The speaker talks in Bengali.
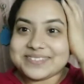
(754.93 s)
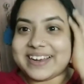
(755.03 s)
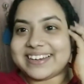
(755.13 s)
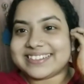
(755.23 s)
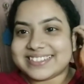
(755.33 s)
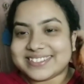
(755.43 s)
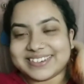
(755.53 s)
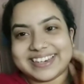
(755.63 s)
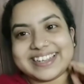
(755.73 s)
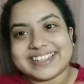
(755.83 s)
বাড়িতে
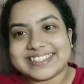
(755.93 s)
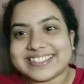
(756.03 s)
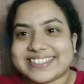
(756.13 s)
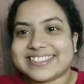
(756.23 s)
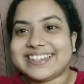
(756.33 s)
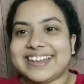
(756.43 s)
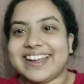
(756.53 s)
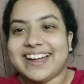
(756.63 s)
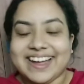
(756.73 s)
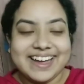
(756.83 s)
চলে এসছি
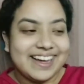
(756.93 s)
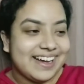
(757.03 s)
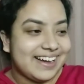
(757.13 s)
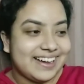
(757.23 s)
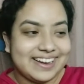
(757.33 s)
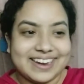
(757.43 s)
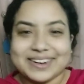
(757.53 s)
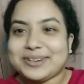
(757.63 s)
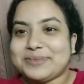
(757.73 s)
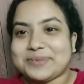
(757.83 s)

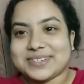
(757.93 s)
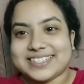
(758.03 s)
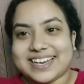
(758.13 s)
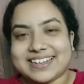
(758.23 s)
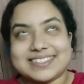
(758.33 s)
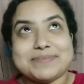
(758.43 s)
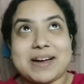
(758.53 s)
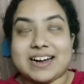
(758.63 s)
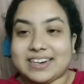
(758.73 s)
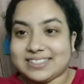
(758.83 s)
এখন বসে আছি
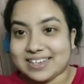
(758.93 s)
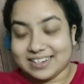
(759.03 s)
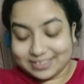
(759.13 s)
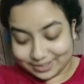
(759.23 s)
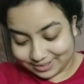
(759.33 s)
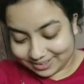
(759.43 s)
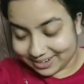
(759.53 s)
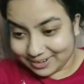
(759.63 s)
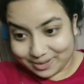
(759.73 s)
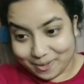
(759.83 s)
পাখাটা চালাতে হলো
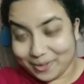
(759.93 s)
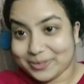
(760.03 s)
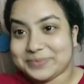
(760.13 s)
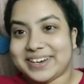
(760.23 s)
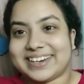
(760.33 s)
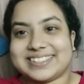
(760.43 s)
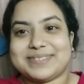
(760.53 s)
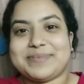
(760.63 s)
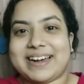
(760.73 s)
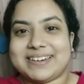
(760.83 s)
কারণ গরম
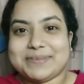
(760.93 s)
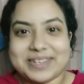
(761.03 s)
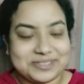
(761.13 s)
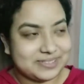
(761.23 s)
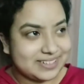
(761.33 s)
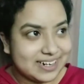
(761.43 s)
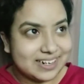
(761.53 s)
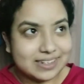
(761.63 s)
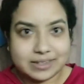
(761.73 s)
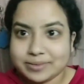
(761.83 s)
লাগছে বাড়ির ভেতরটা
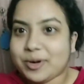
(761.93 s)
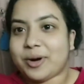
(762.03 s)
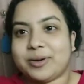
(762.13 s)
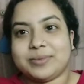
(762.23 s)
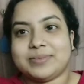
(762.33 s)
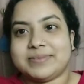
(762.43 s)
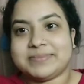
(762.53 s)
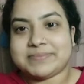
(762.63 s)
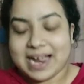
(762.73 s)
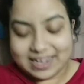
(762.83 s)
গরম
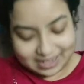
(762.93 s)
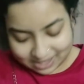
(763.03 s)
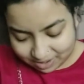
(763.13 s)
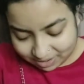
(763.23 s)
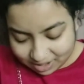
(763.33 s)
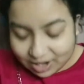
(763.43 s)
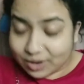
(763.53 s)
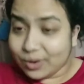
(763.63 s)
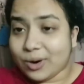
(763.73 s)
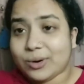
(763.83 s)
বাইরেটাও
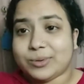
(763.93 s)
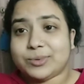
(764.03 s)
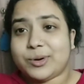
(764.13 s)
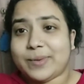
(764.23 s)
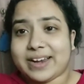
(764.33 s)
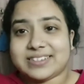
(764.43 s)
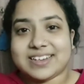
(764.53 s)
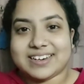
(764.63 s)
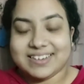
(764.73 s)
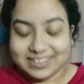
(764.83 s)
গরম খুব
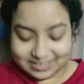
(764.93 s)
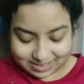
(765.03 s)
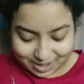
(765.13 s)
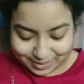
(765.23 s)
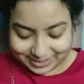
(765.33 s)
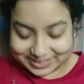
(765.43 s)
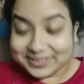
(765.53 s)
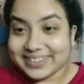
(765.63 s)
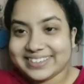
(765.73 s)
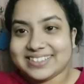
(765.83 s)
একটা না তাও
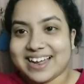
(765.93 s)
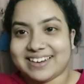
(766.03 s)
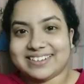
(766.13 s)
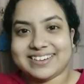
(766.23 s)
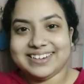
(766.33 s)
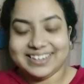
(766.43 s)
একটুখানি ঠান্ডা